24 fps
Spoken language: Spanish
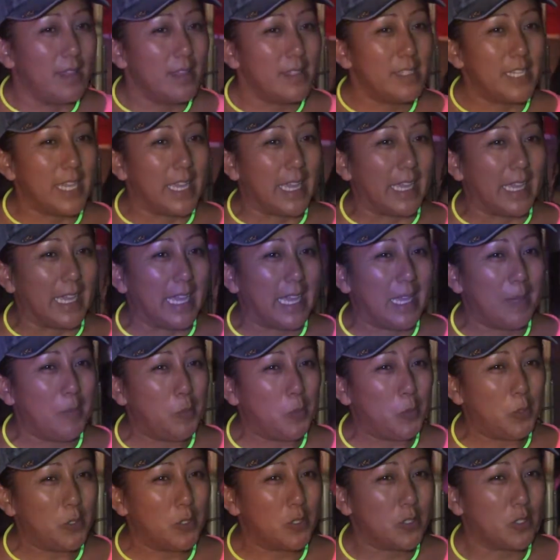
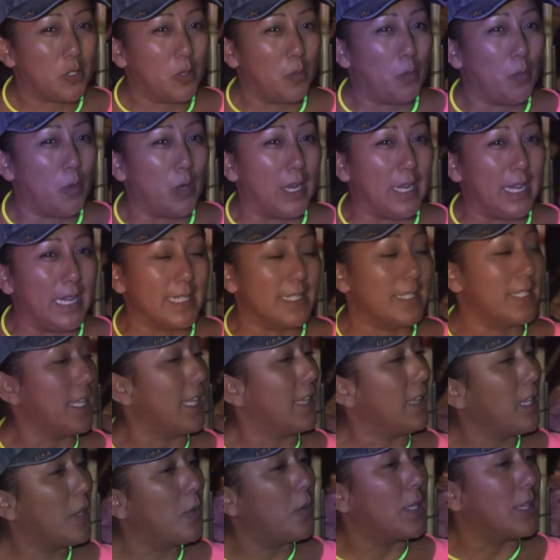Llegamos como a las
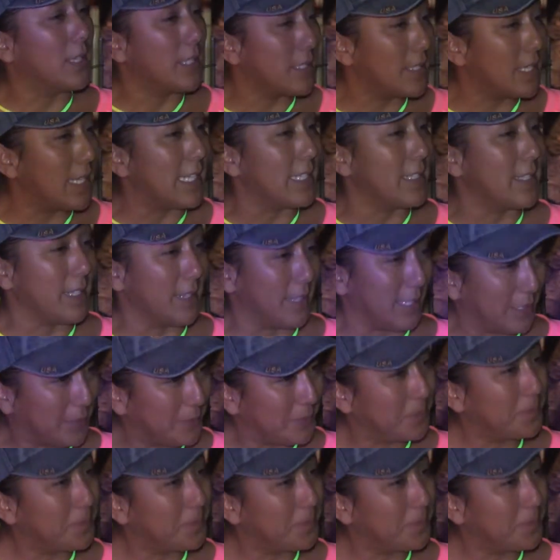7 o antes de las 7.